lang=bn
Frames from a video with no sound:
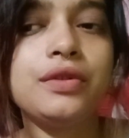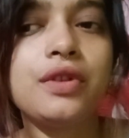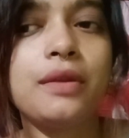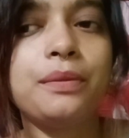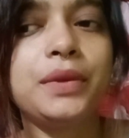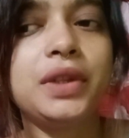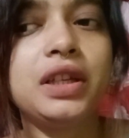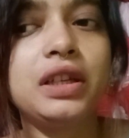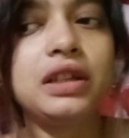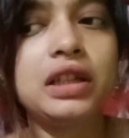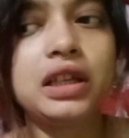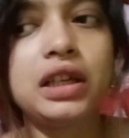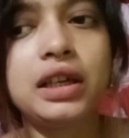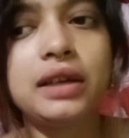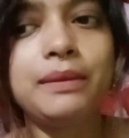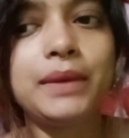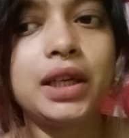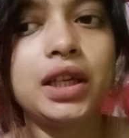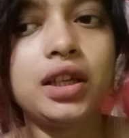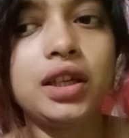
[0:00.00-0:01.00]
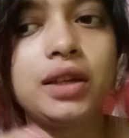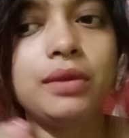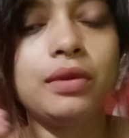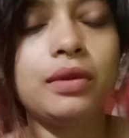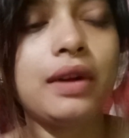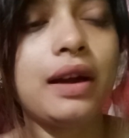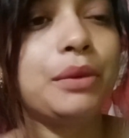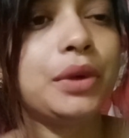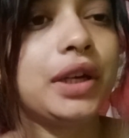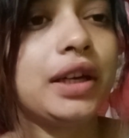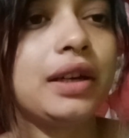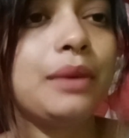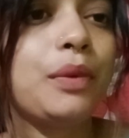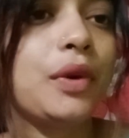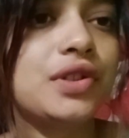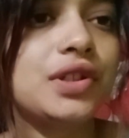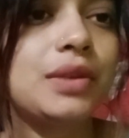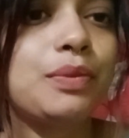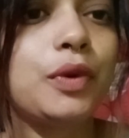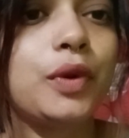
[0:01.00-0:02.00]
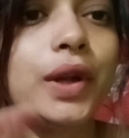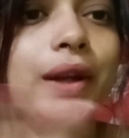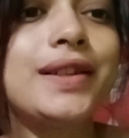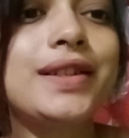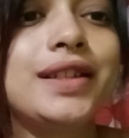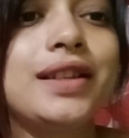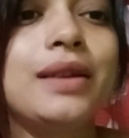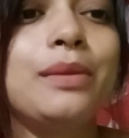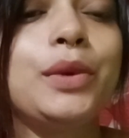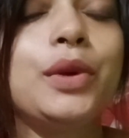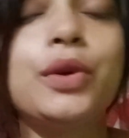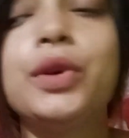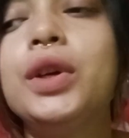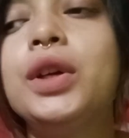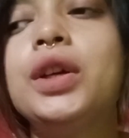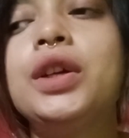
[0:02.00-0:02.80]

সব দিক থেকে মানে কী হলো এমন একটা পর্যায়ে পড়ে আছি না আমিও